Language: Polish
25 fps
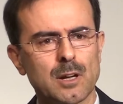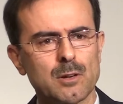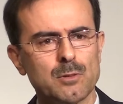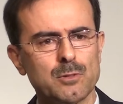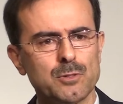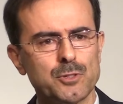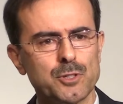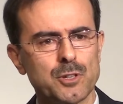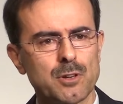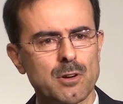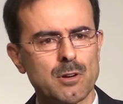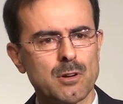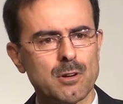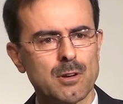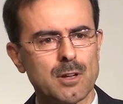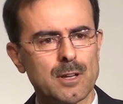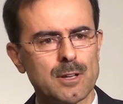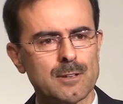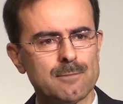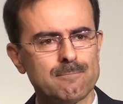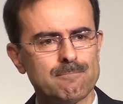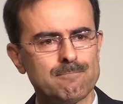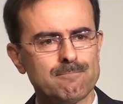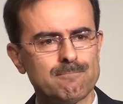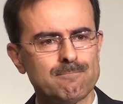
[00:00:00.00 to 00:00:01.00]
jakąś
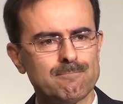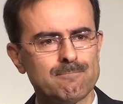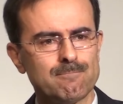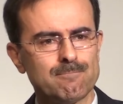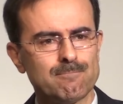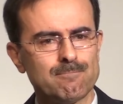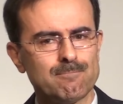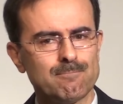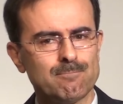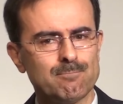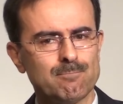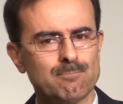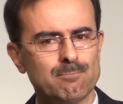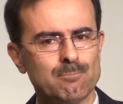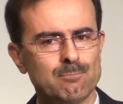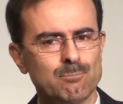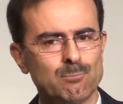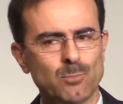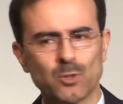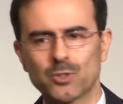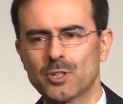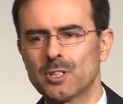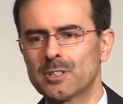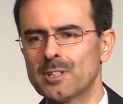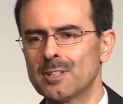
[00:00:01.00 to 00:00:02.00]
rolę,
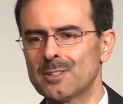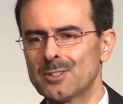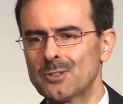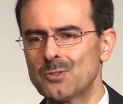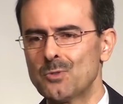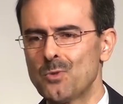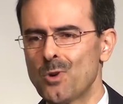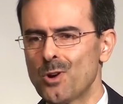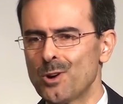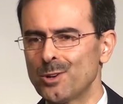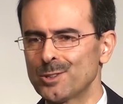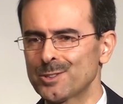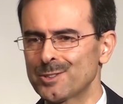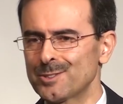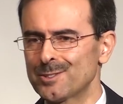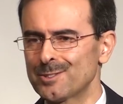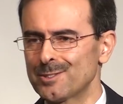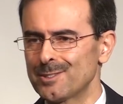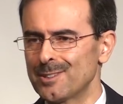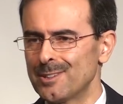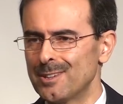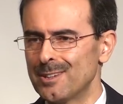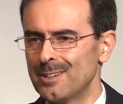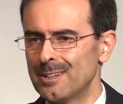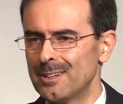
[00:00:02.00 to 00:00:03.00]
może ten
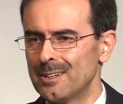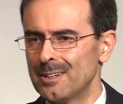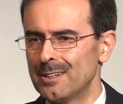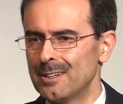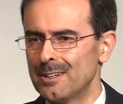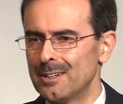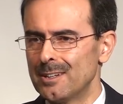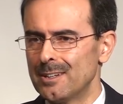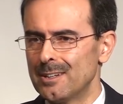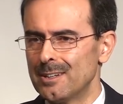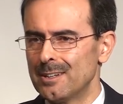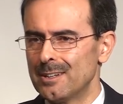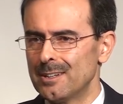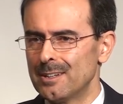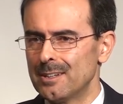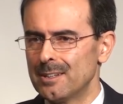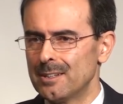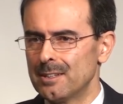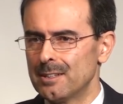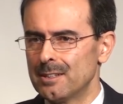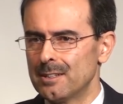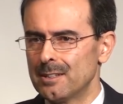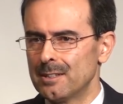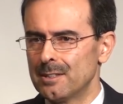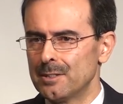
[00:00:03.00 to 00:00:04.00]
głos
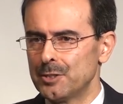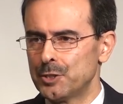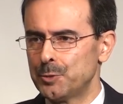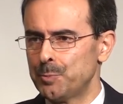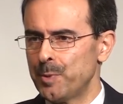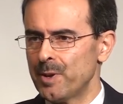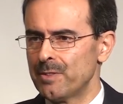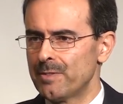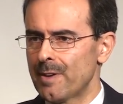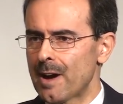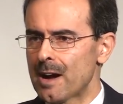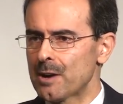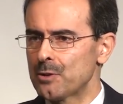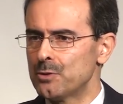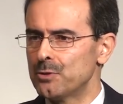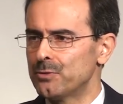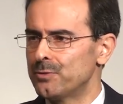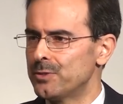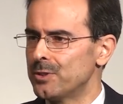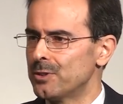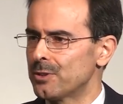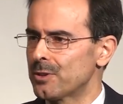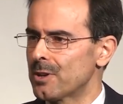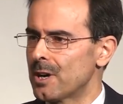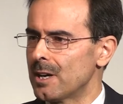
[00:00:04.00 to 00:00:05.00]

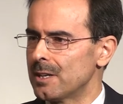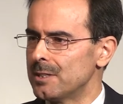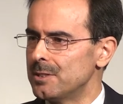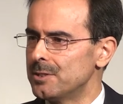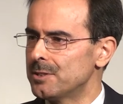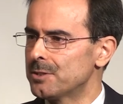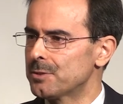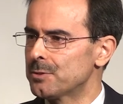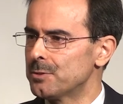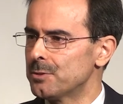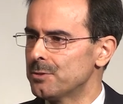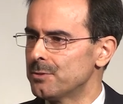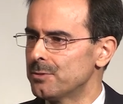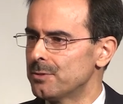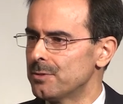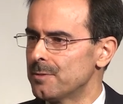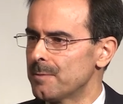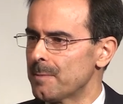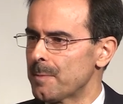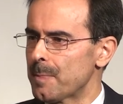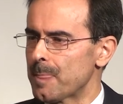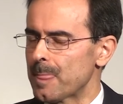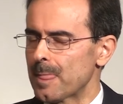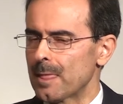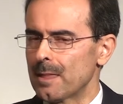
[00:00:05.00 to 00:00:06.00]
śpiewaków i organistów,
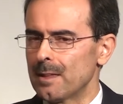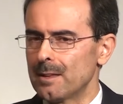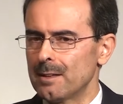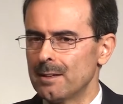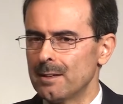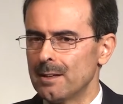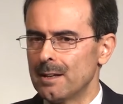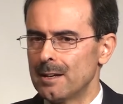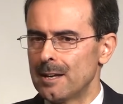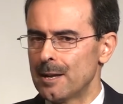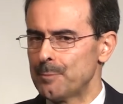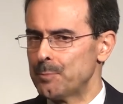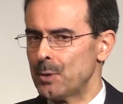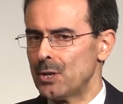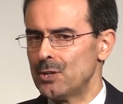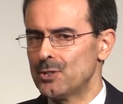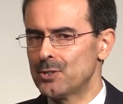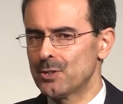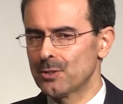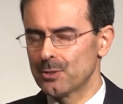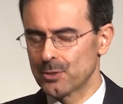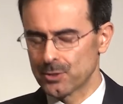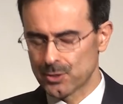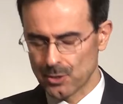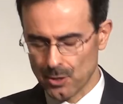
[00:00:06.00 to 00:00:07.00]
lepiej
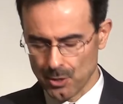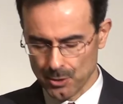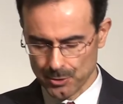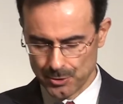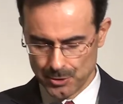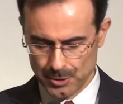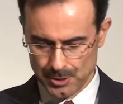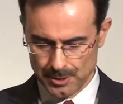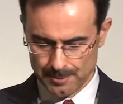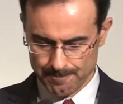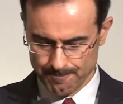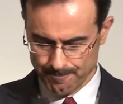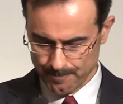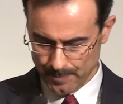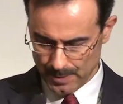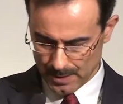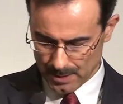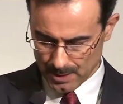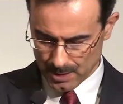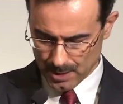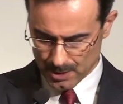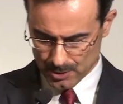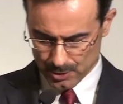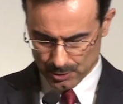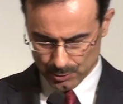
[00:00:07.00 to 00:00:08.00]
się rozchodzi,
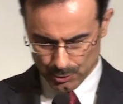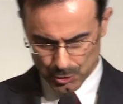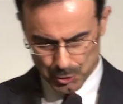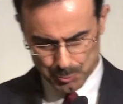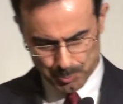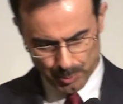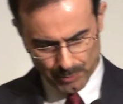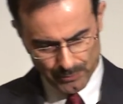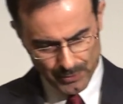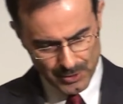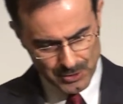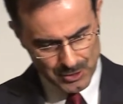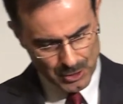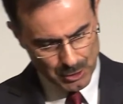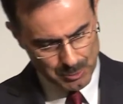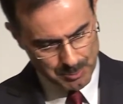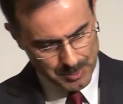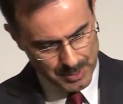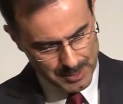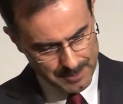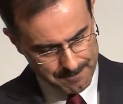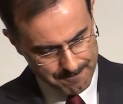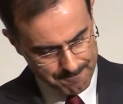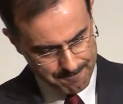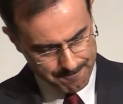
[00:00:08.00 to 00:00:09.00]
aż ktoś powiedział
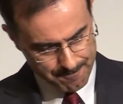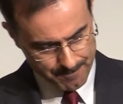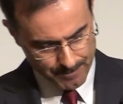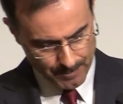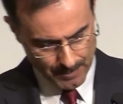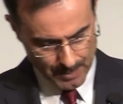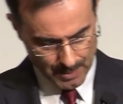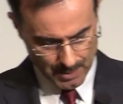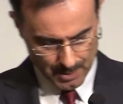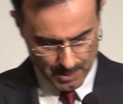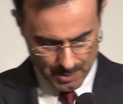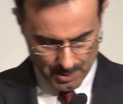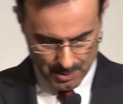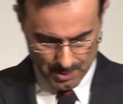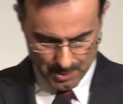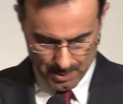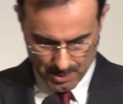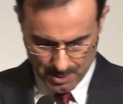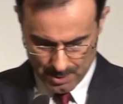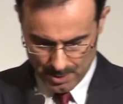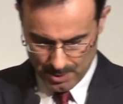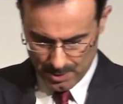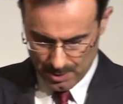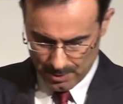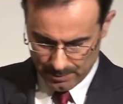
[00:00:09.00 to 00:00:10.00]
mi:
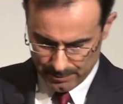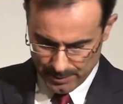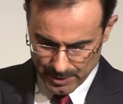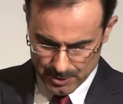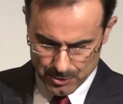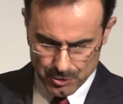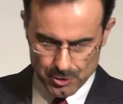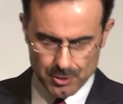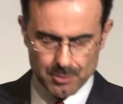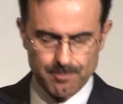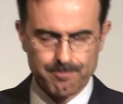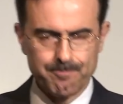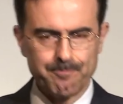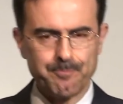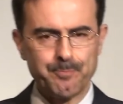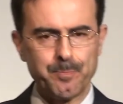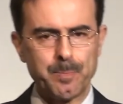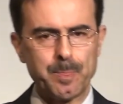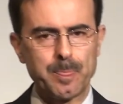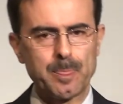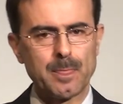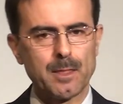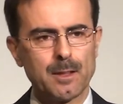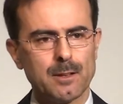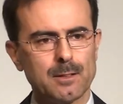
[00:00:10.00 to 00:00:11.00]
Wiesz,
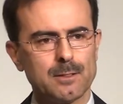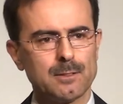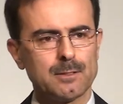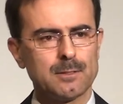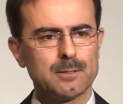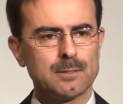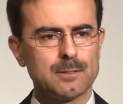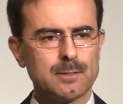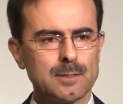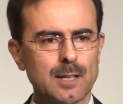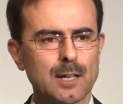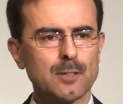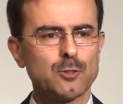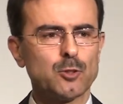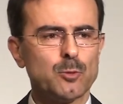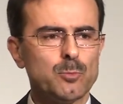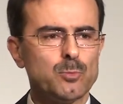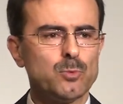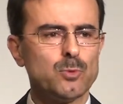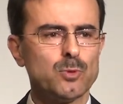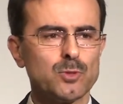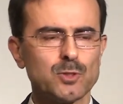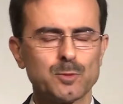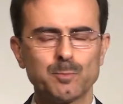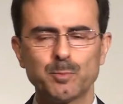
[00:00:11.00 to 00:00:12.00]
tak to
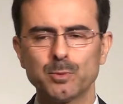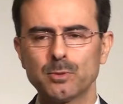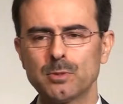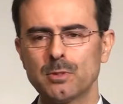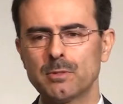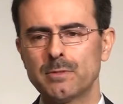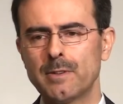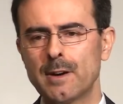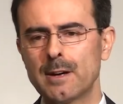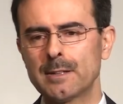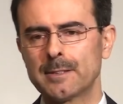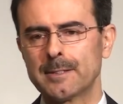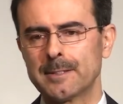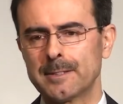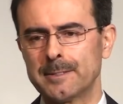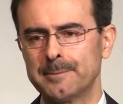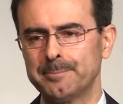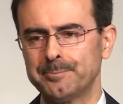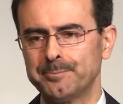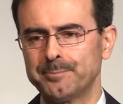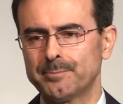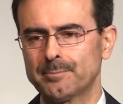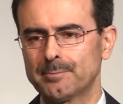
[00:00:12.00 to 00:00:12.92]
było zbudowane,